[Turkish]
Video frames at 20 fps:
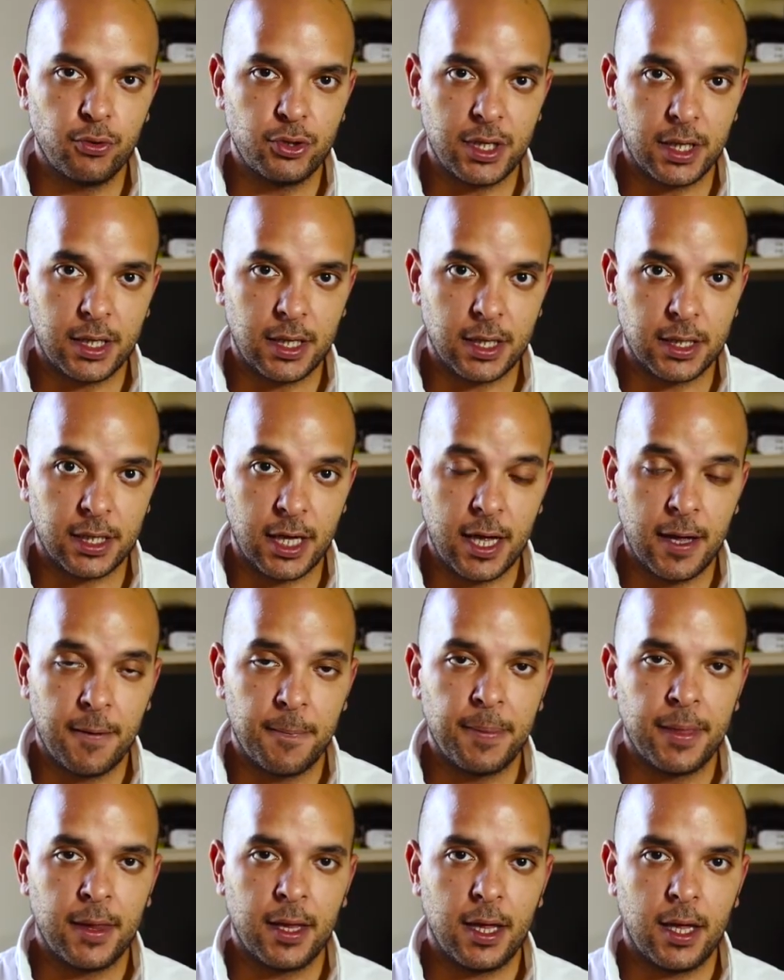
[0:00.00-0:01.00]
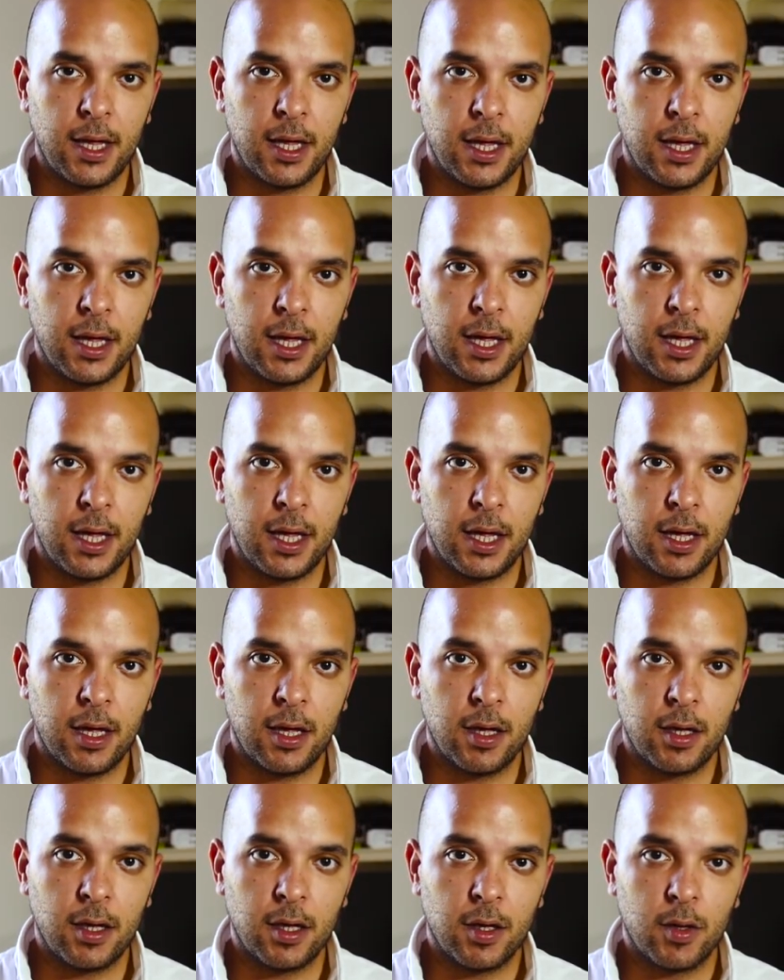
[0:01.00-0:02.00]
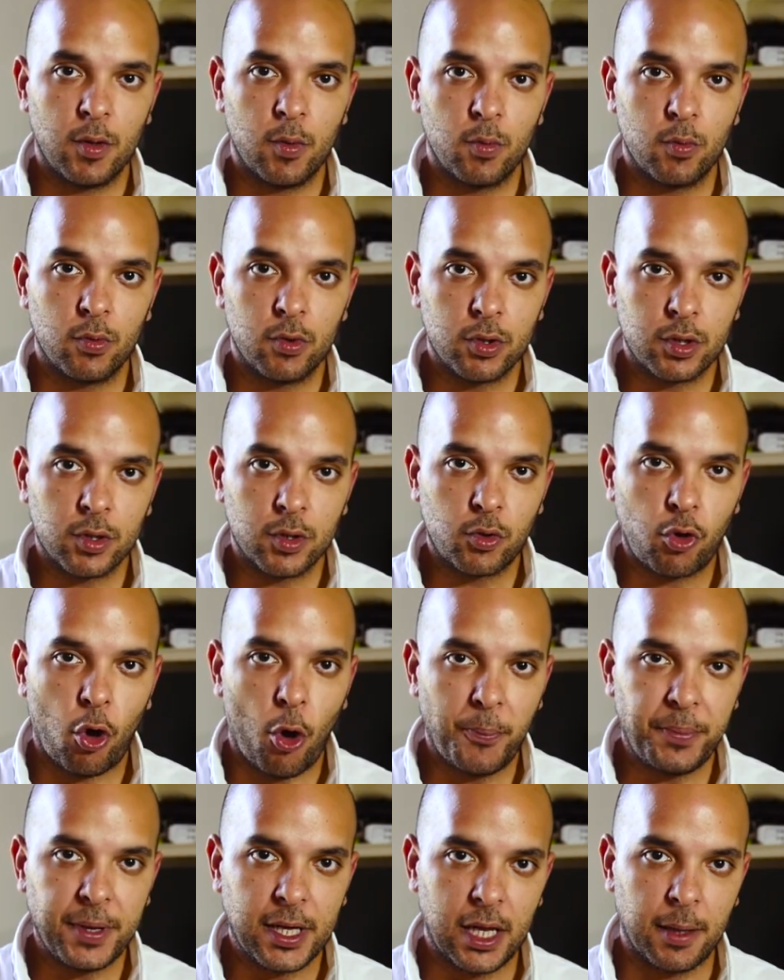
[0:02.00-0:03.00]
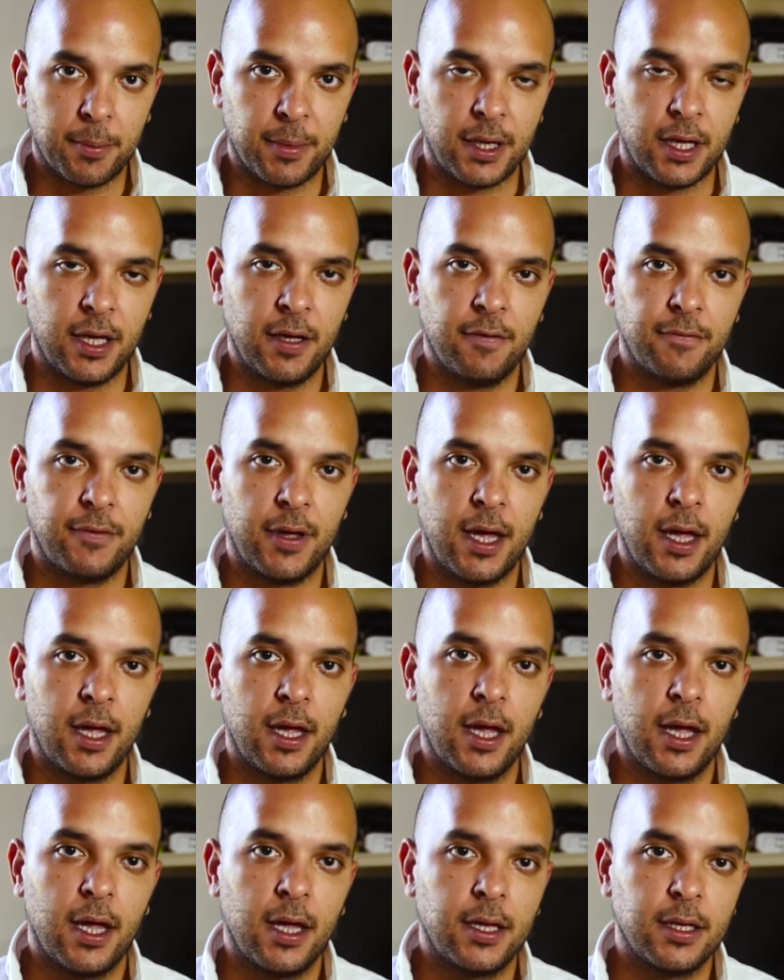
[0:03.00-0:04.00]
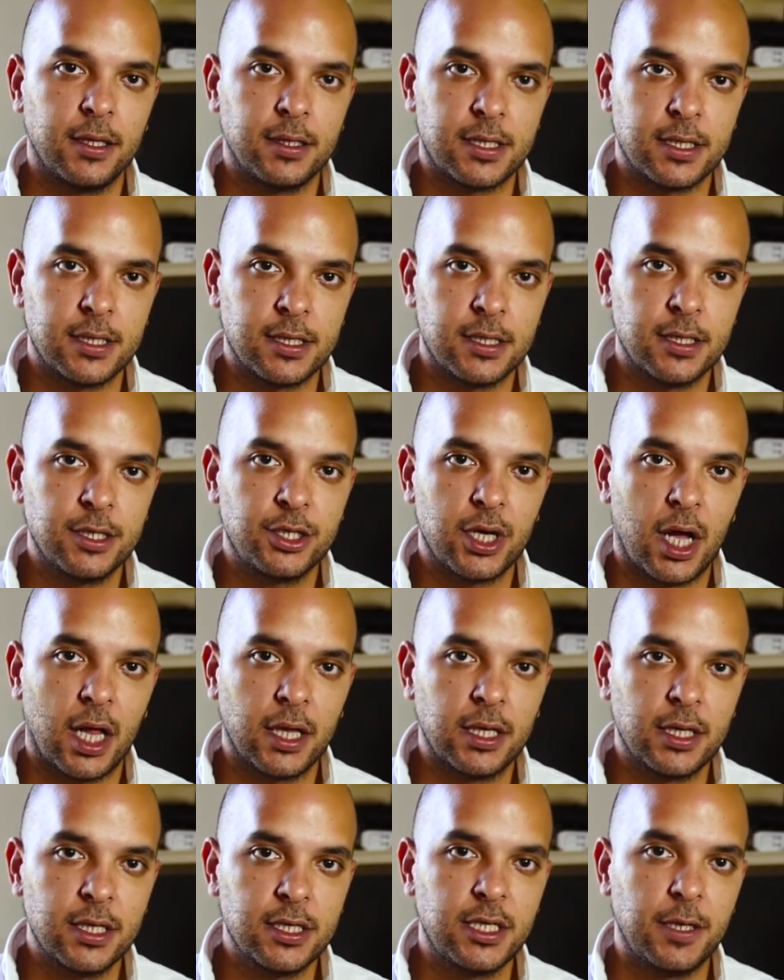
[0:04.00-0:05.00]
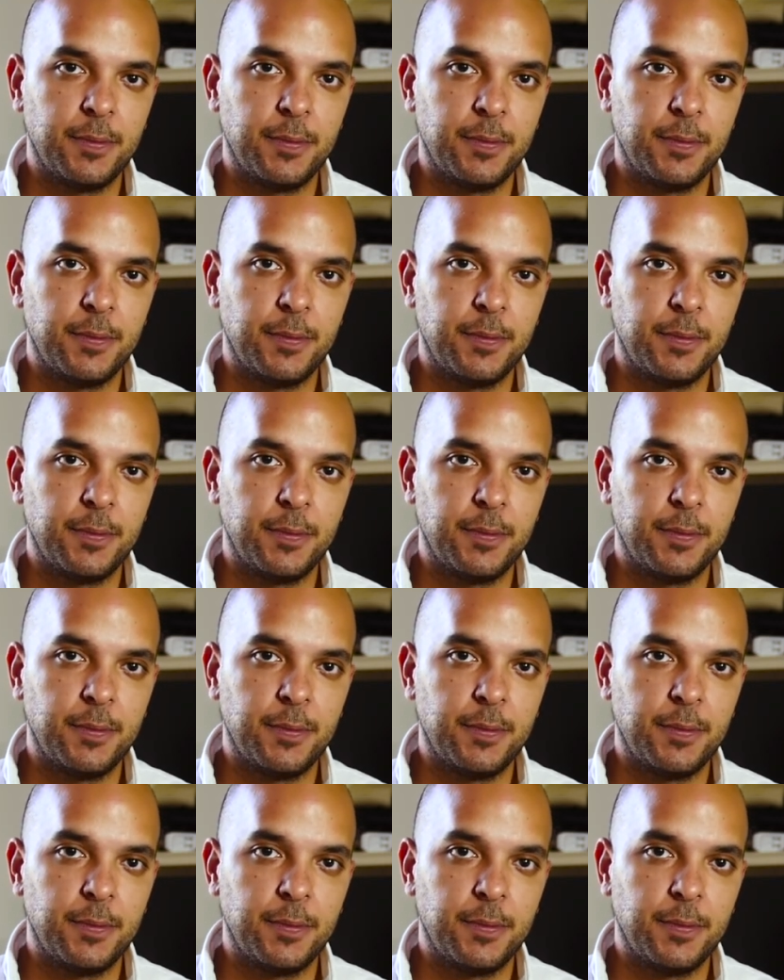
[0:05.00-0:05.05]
Bu şekilde e, kopyalamayı ve sizin çaldığınız